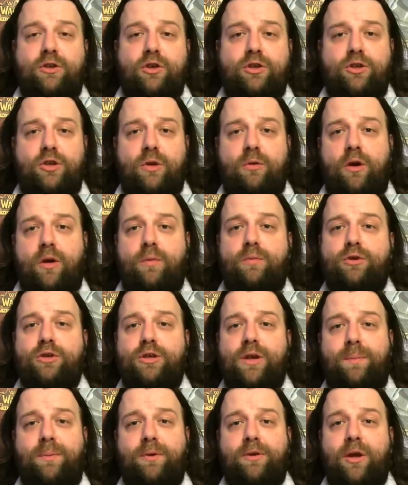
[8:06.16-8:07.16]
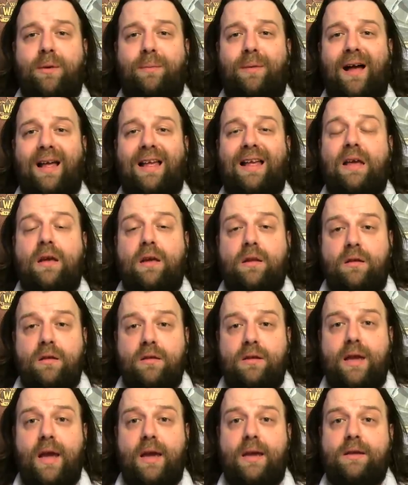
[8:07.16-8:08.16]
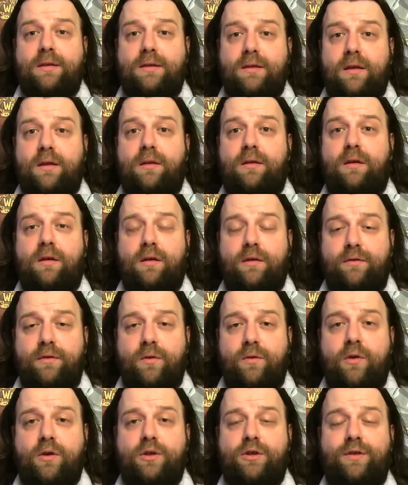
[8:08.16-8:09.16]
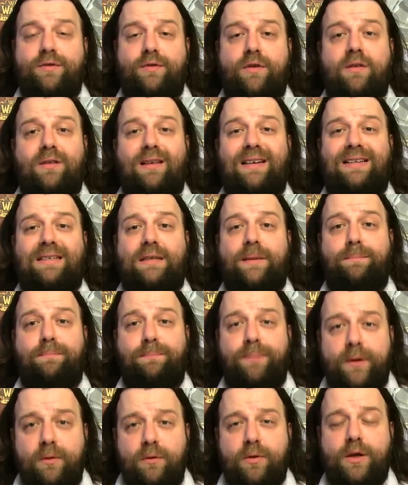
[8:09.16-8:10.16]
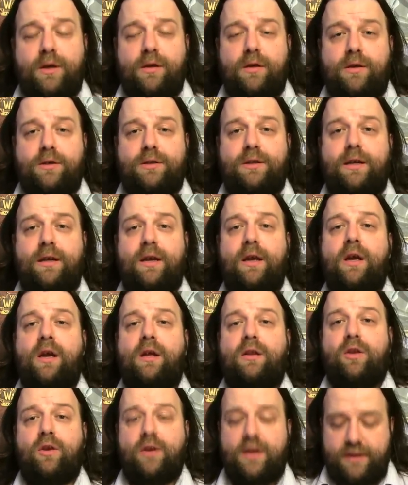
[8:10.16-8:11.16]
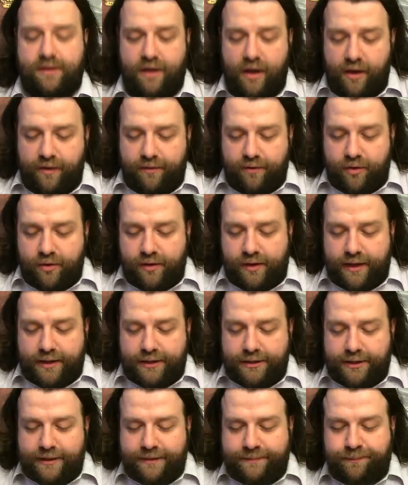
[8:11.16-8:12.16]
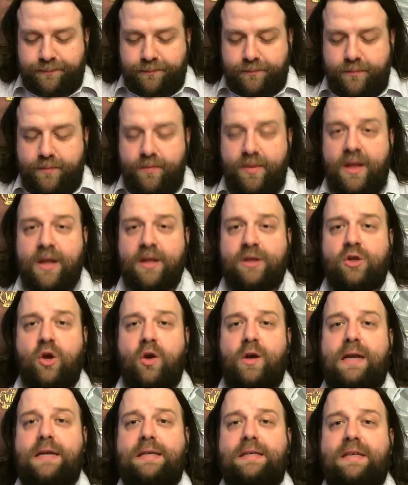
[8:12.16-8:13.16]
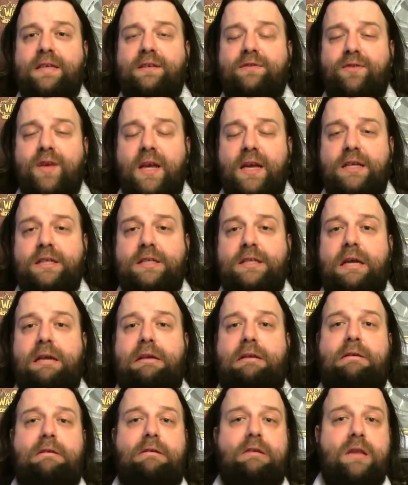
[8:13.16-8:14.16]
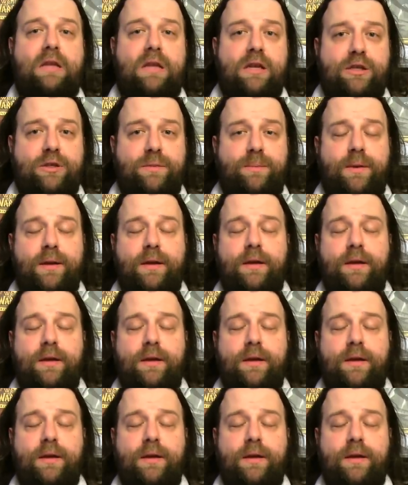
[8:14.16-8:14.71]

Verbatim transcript: się komuś nie podoba i to nie jest tylko i wyłącznie w kontekście piłki nożnej. To jest w kontekście coraz większej liczby